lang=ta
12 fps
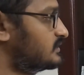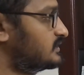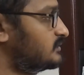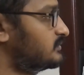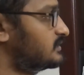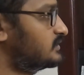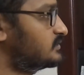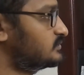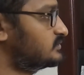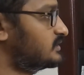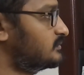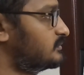ஸோ அதே மாதிரி
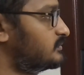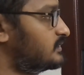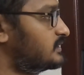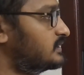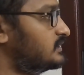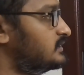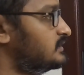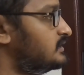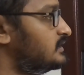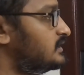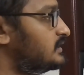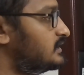ட்ரூத் டேபிள் பாருங்கள்
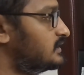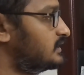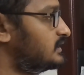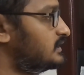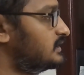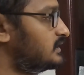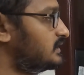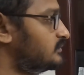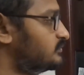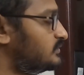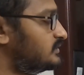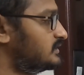ரெண்டே ரெண்டு
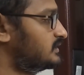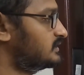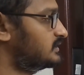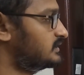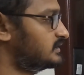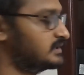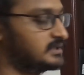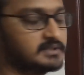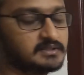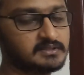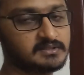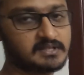இன்புட்னா ரெண்டே ரெண்டு